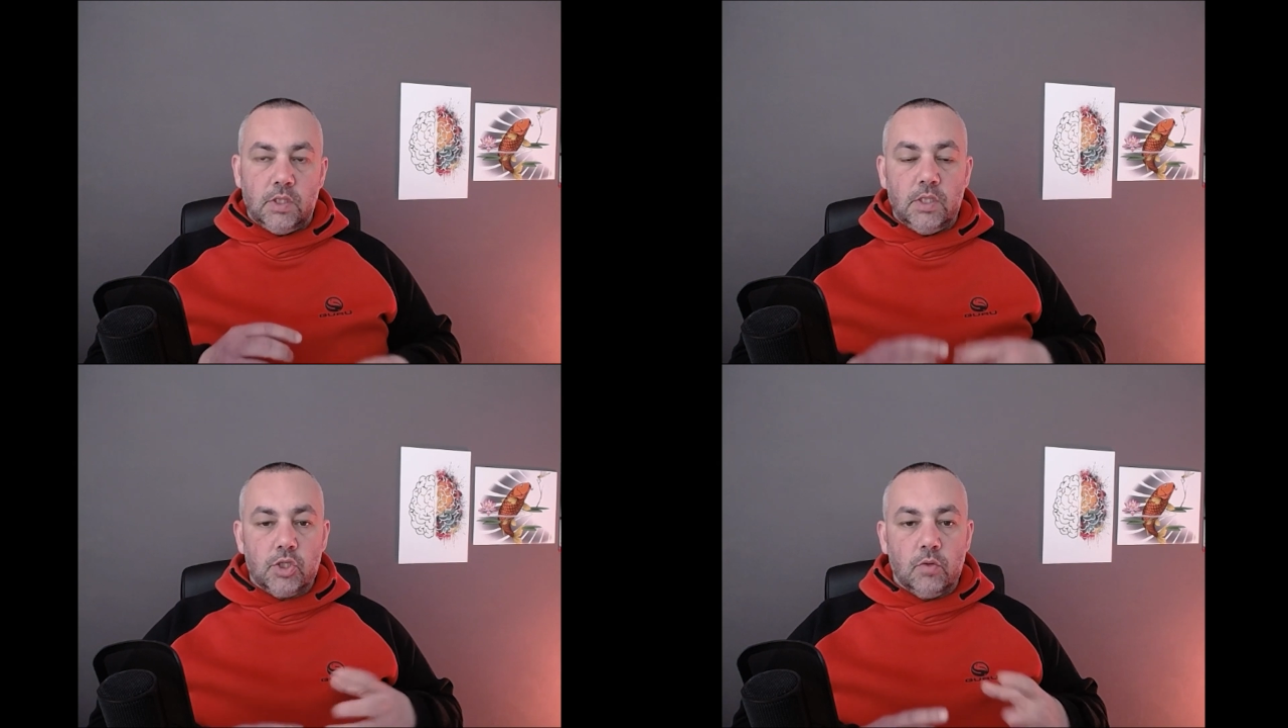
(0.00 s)

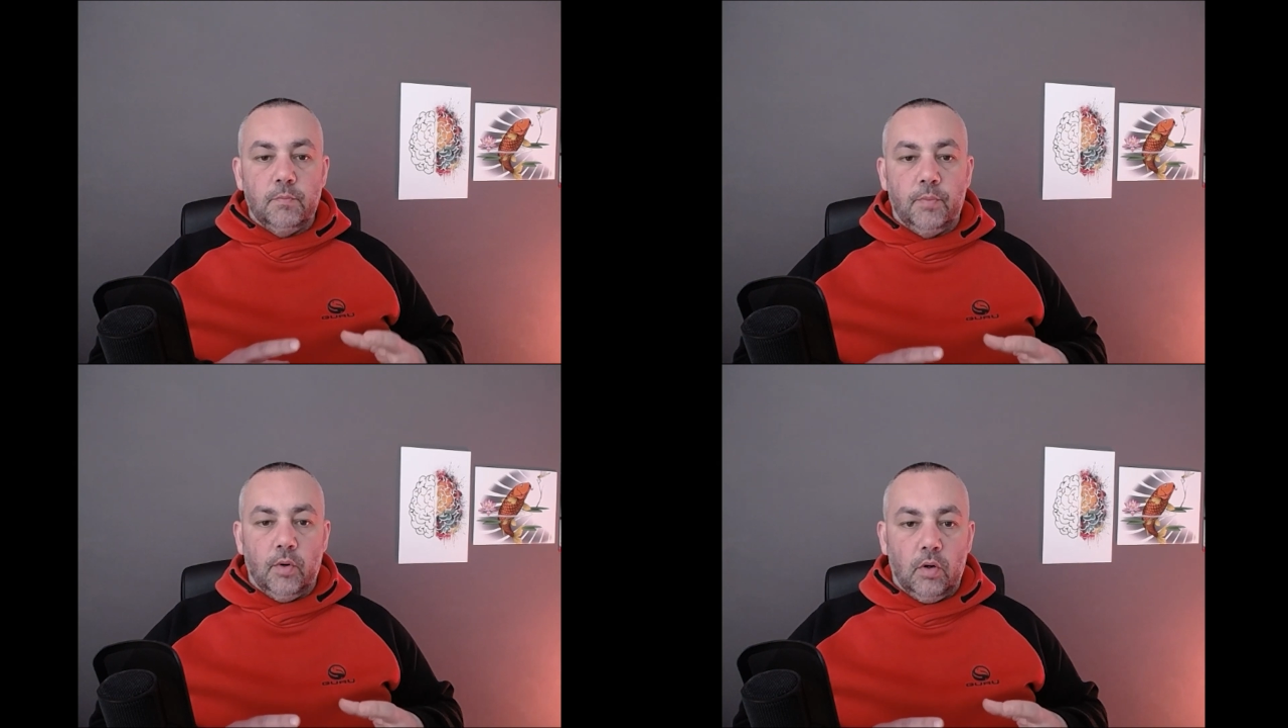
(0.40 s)
dice
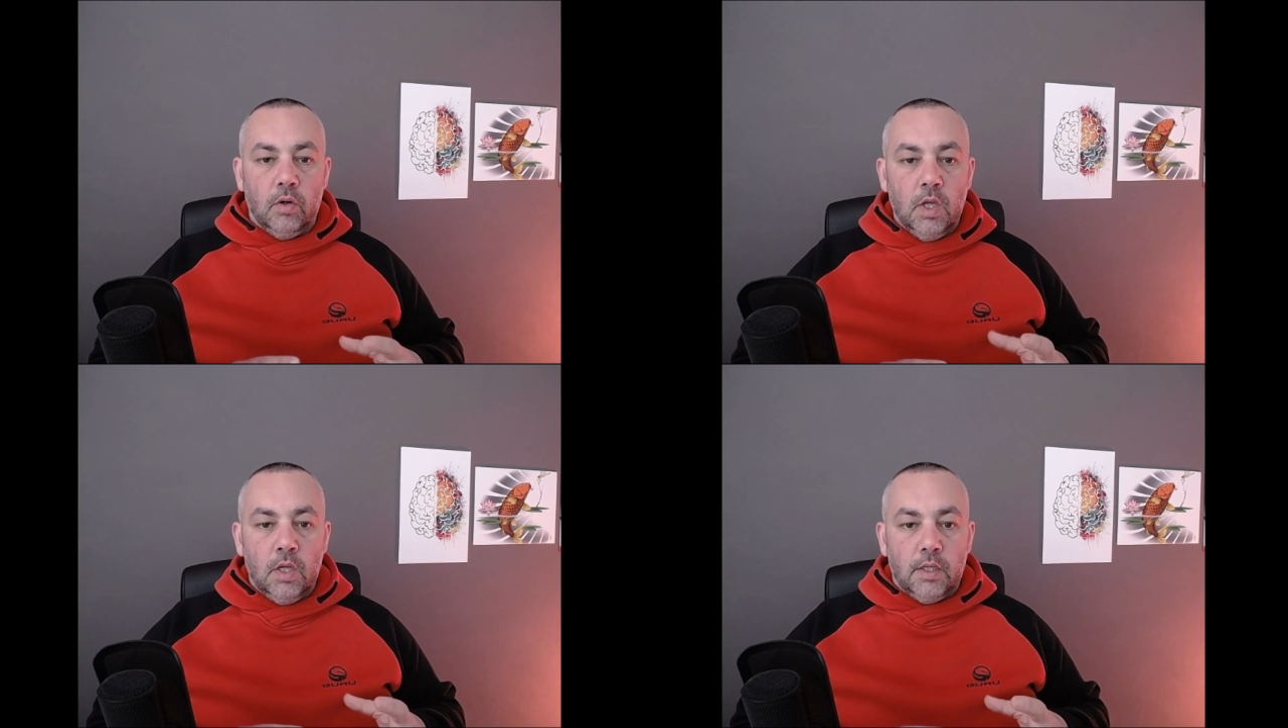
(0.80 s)
un
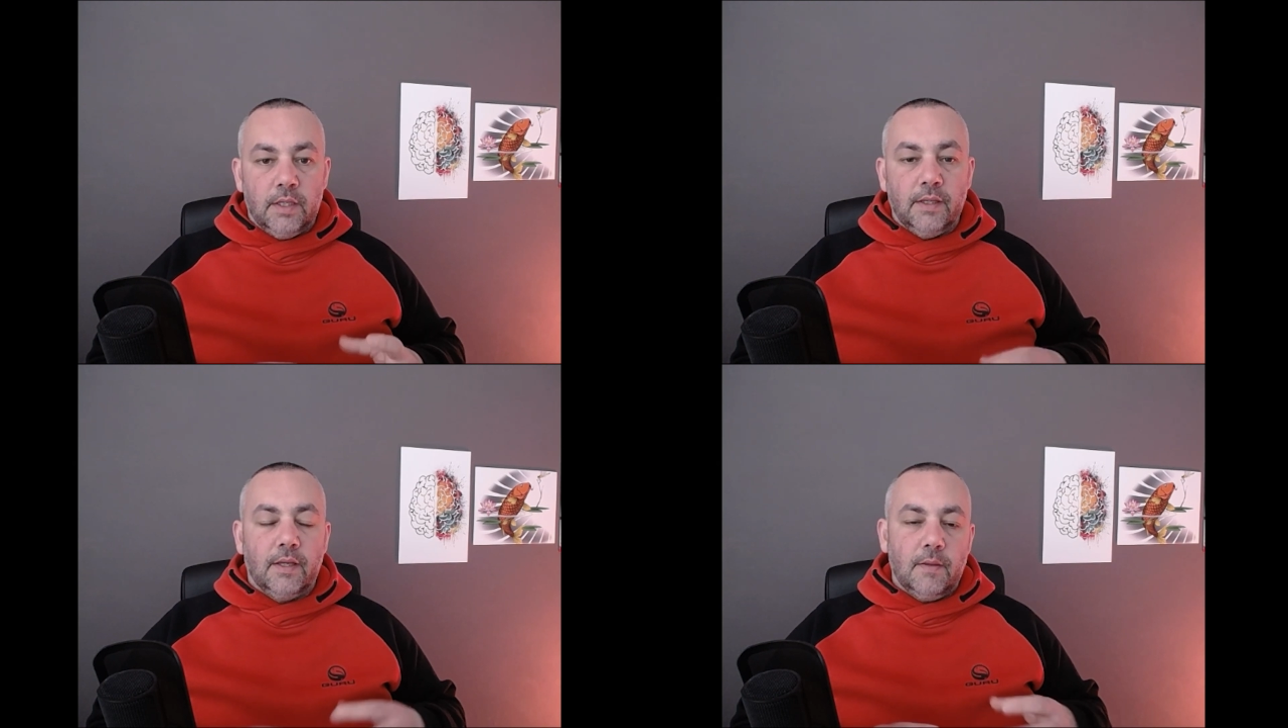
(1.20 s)
po'
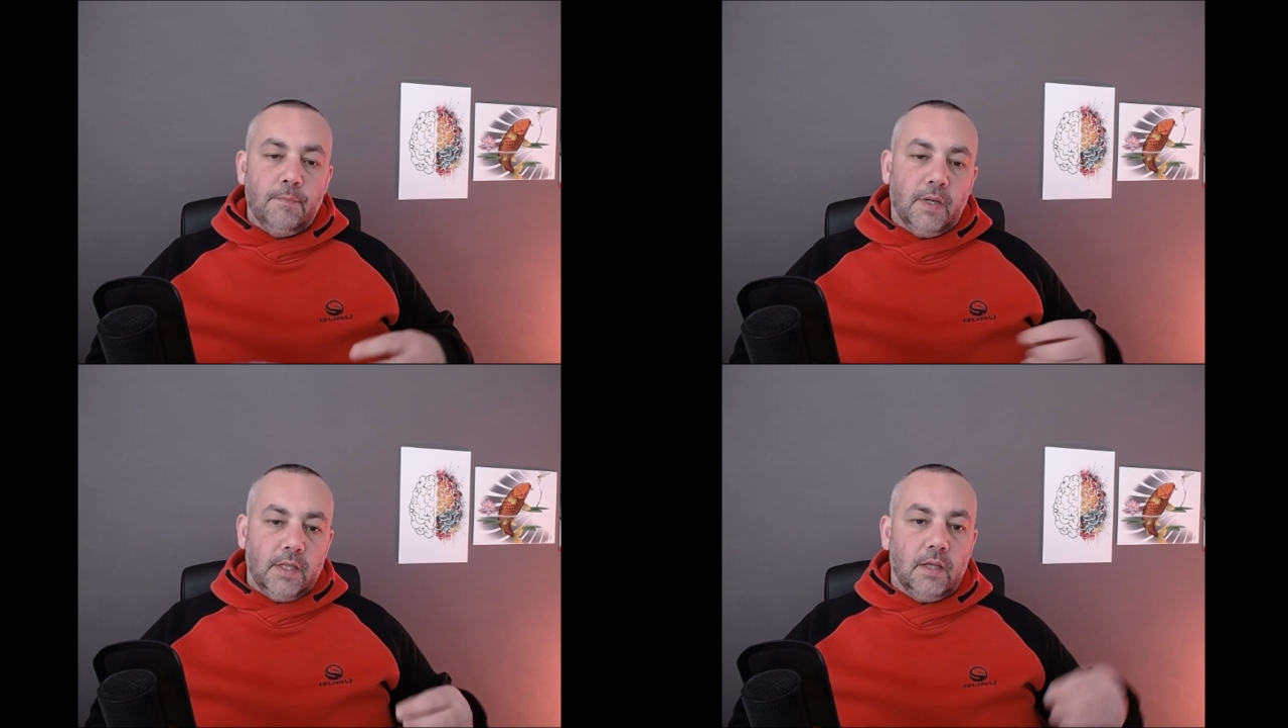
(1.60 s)
in che
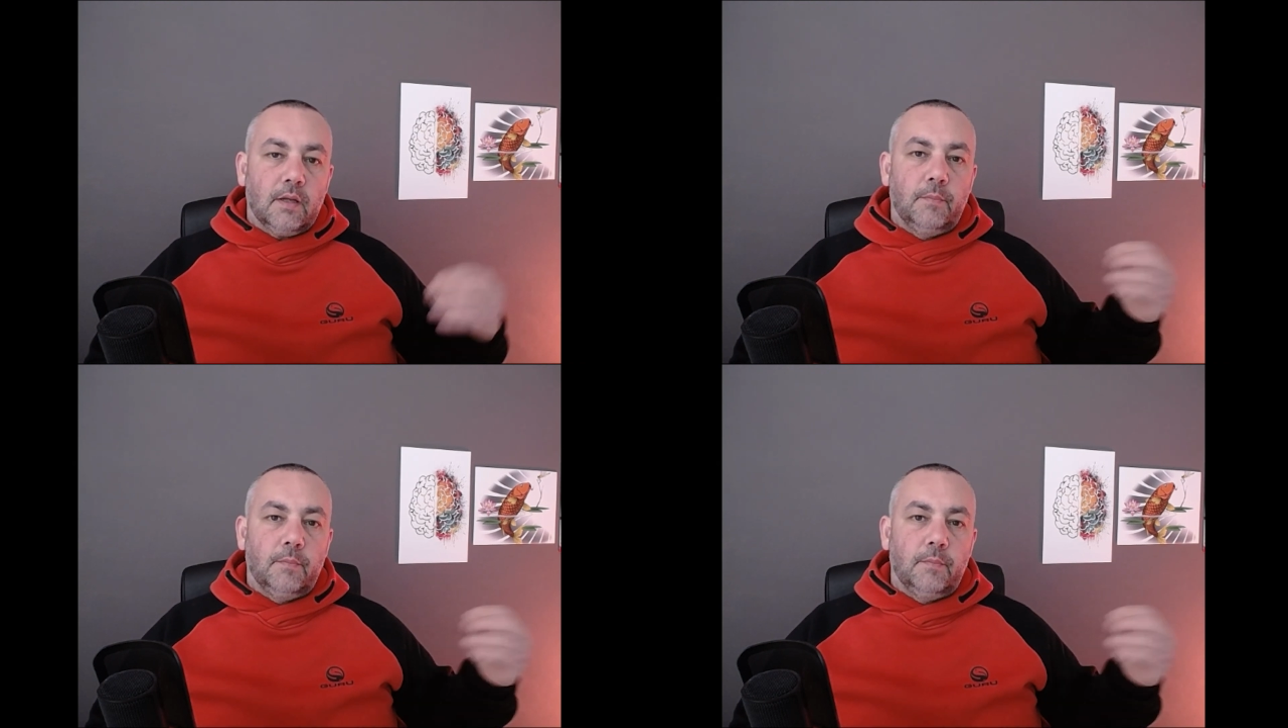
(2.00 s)
maniera